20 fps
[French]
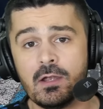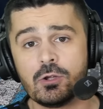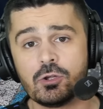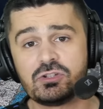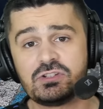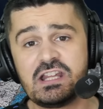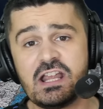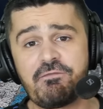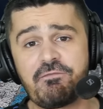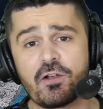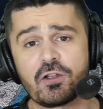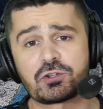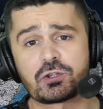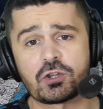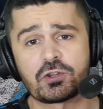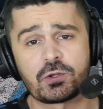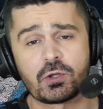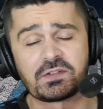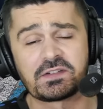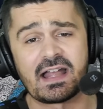
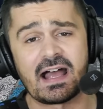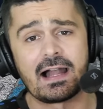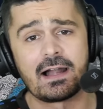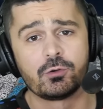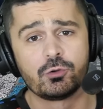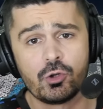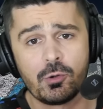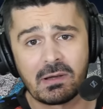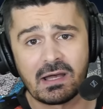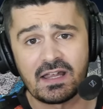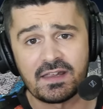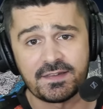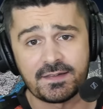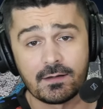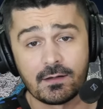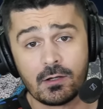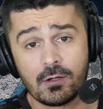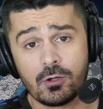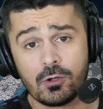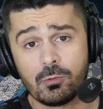Défenseur central de
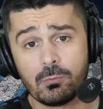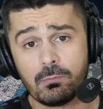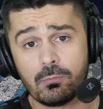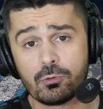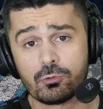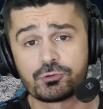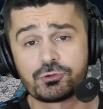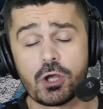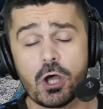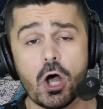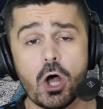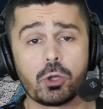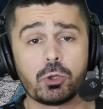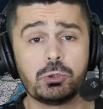Brest, montant